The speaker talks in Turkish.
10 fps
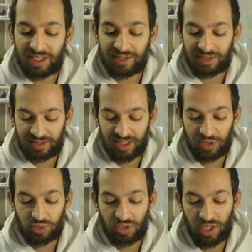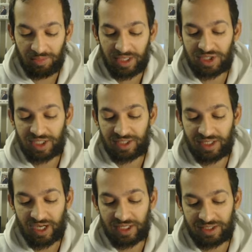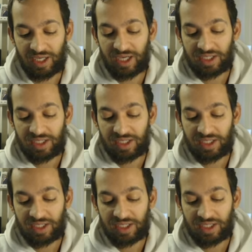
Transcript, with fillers: alındıktan sonra hemen kenara kaydı.